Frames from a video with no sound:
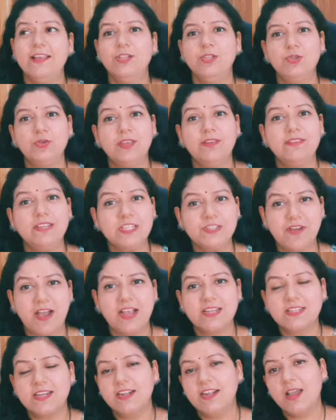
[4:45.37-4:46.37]
जो कि
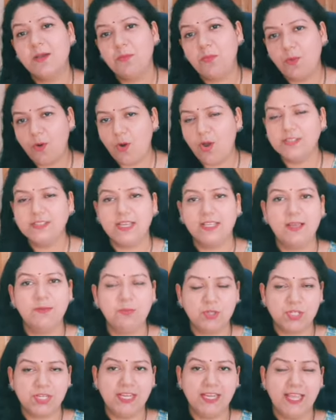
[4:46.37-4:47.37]
विश्वास करना बहुत ज़्यादा
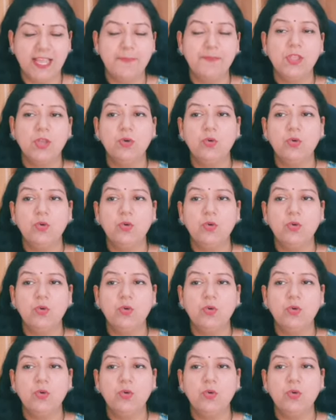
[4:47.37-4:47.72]
मुश्किल है